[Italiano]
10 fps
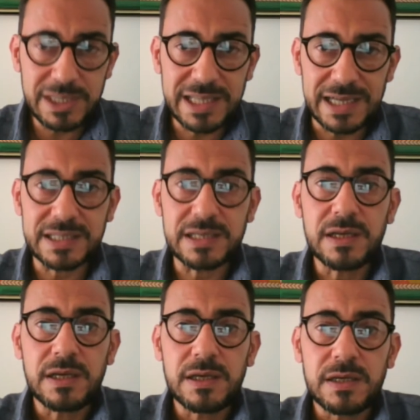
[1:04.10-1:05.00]
limitati,
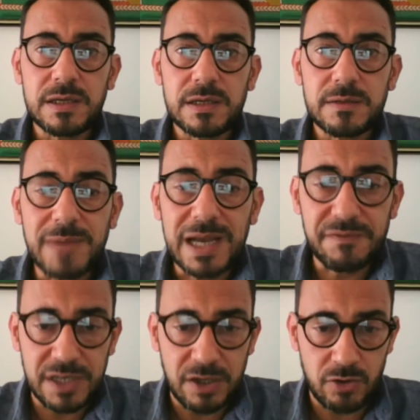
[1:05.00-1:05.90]
ma alla
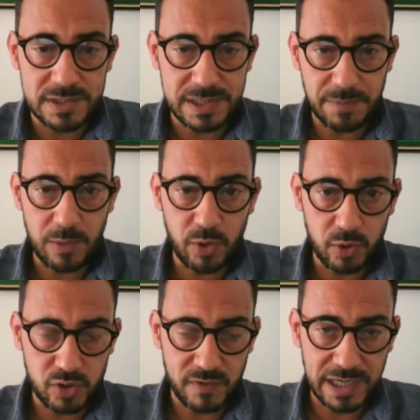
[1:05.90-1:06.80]
fine non sappiamo
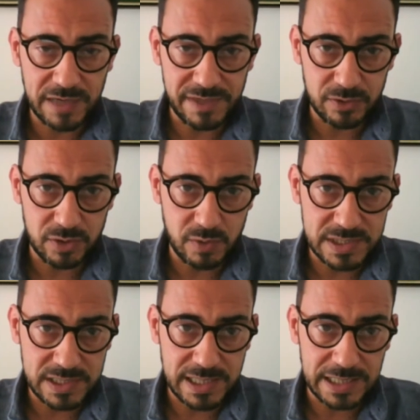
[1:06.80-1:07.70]
che uso venga fatto di
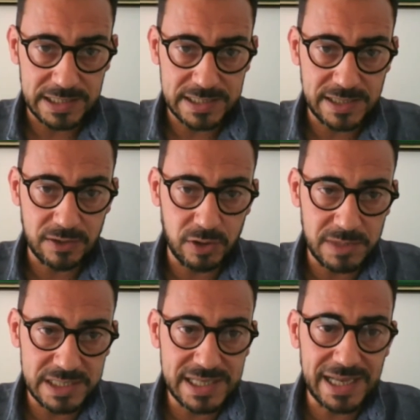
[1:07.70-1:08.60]
questi dati, se
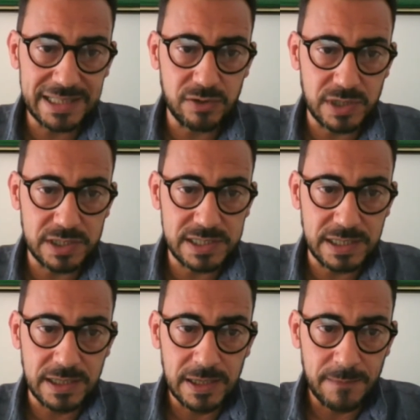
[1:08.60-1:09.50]
anonimizzati o resi